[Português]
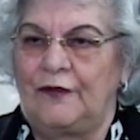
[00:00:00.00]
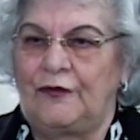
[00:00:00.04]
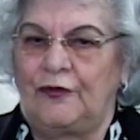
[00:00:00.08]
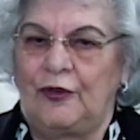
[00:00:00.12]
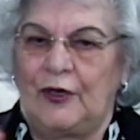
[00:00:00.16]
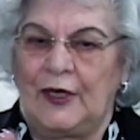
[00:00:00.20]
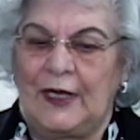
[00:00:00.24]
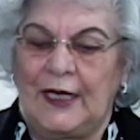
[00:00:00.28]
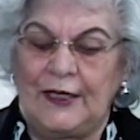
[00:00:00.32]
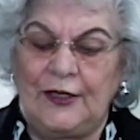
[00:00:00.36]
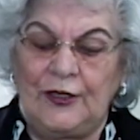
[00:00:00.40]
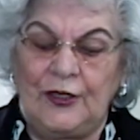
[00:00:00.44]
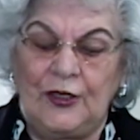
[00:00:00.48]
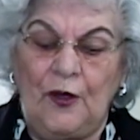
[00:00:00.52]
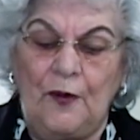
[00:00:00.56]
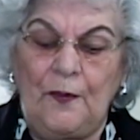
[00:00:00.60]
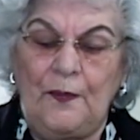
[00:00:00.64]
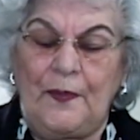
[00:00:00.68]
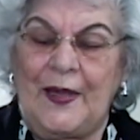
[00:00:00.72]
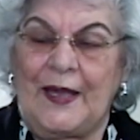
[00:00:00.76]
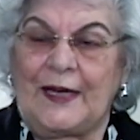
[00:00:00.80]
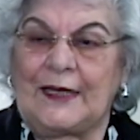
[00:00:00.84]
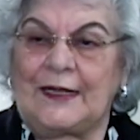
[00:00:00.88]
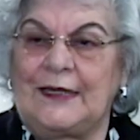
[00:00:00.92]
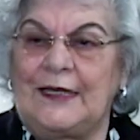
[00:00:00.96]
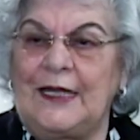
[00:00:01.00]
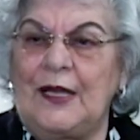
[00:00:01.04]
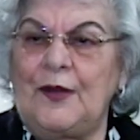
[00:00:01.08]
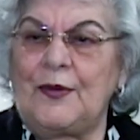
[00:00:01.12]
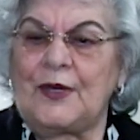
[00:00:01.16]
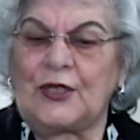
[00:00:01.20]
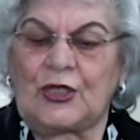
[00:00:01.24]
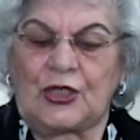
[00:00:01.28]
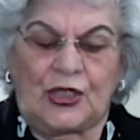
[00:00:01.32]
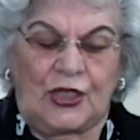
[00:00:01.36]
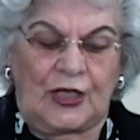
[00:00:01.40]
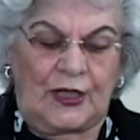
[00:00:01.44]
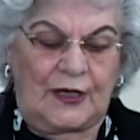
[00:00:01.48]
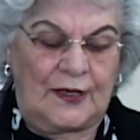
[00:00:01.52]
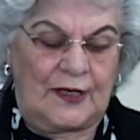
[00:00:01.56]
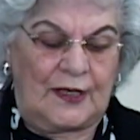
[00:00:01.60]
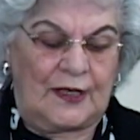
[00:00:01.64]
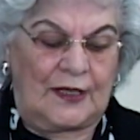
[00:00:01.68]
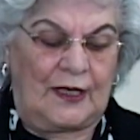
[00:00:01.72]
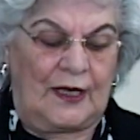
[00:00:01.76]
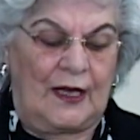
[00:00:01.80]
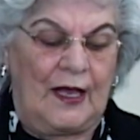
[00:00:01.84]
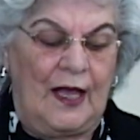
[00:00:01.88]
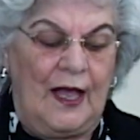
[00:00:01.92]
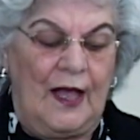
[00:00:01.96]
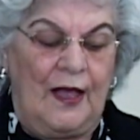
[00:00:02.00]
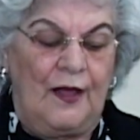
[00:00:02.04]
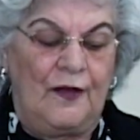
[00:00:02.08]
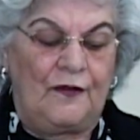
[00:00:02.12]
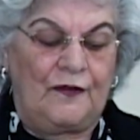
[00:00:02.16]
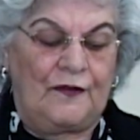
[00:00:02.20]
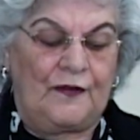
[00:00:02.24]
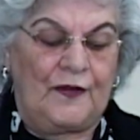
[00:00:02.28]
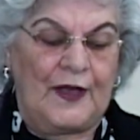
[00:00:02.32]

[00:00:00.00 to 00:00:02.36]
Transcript: Fulano não perdeu a chance,